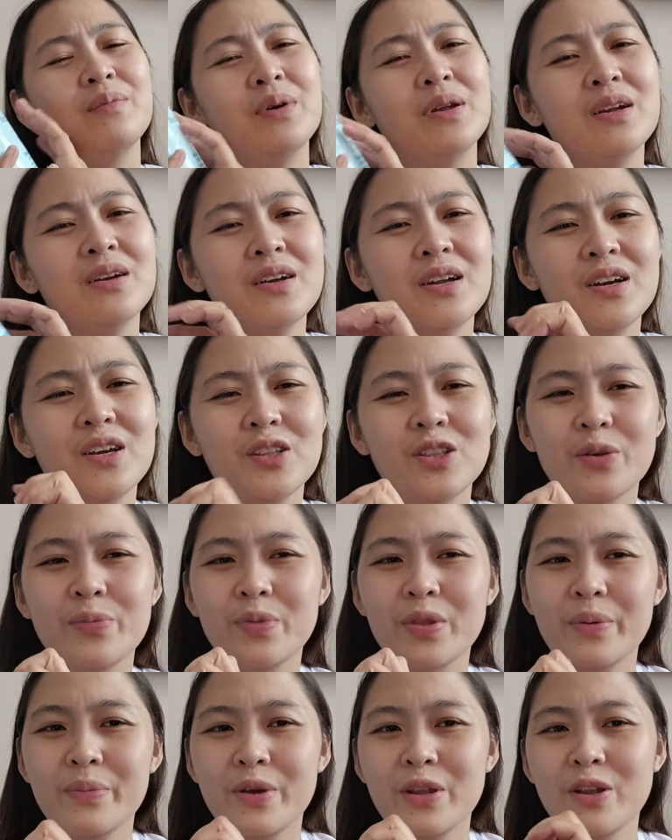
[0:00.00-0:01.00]
parang
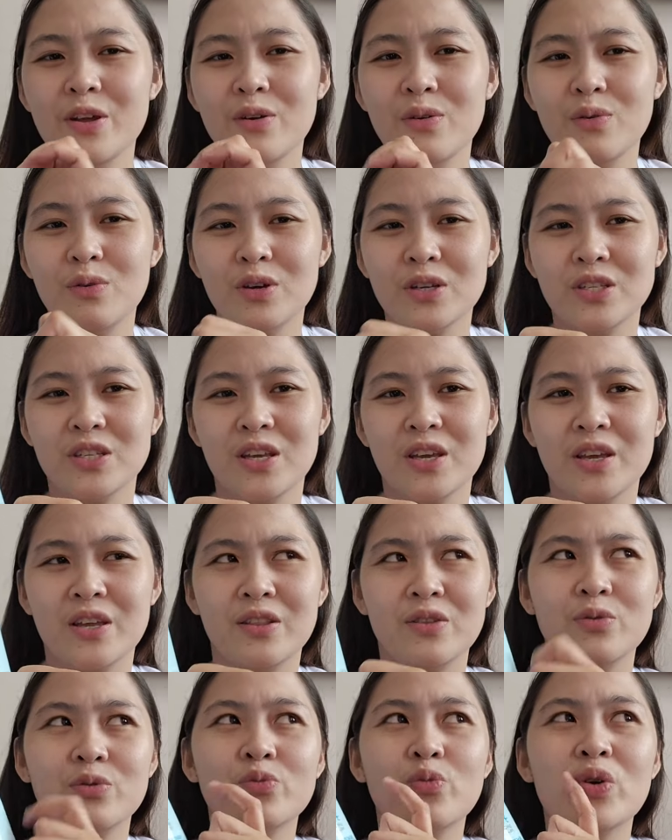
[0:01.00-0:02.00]
nangitim naman ako
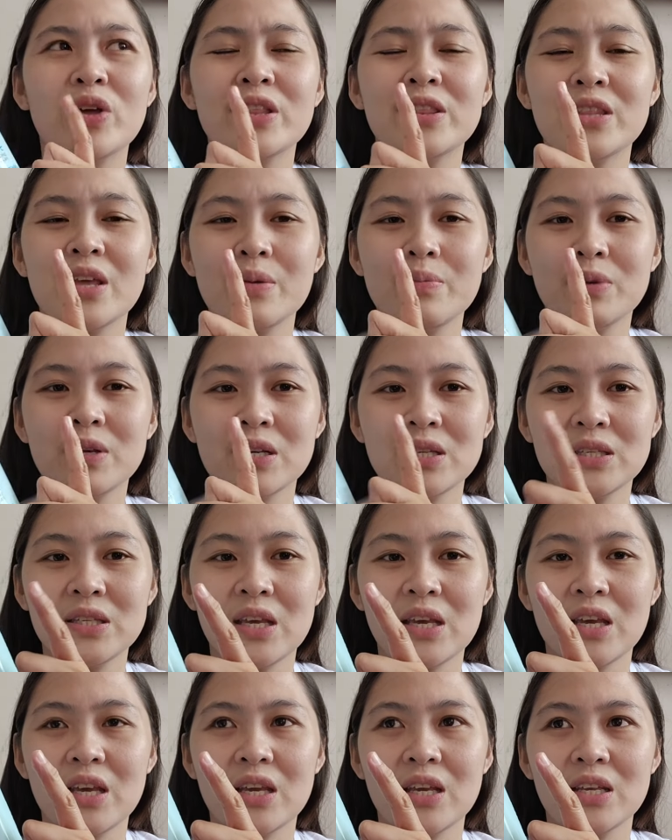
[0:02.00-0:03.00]
kasi, noon one time
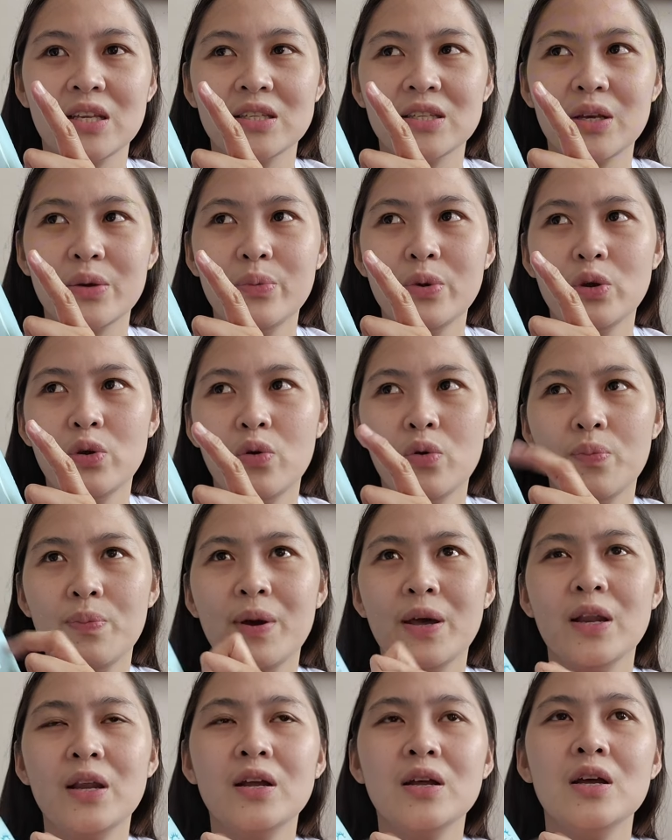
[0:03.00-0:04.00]
kasi, sabi ko,
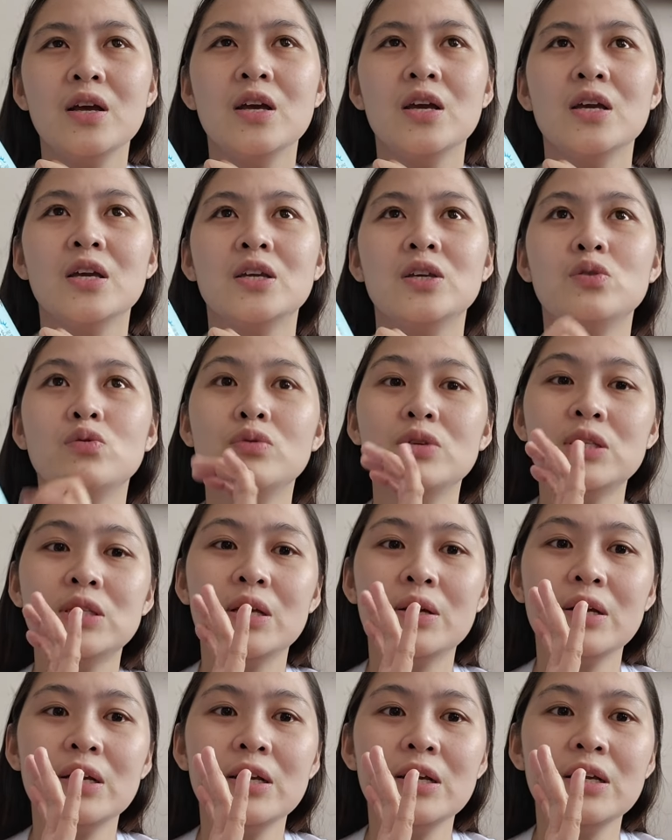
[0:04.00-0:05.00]
parang yung
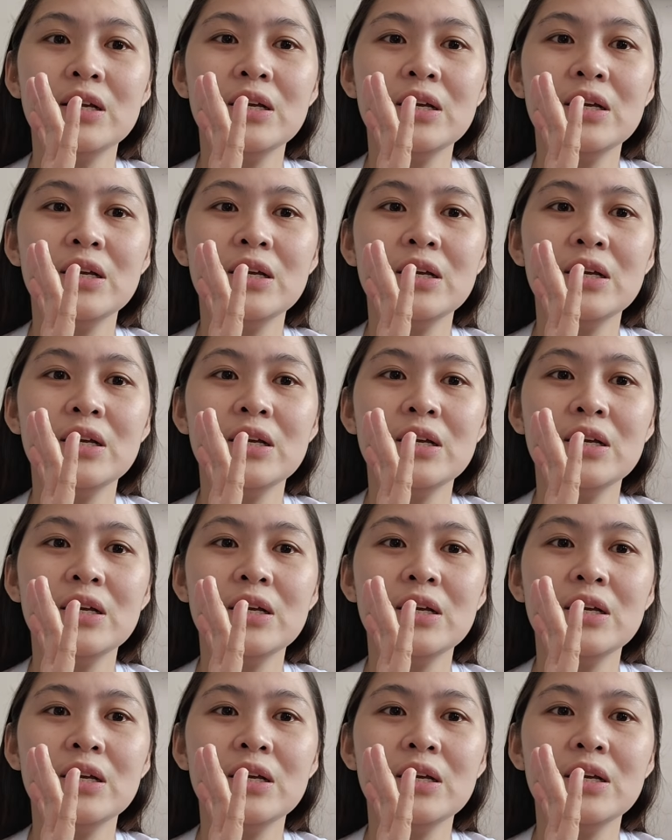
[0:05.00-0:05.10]
isang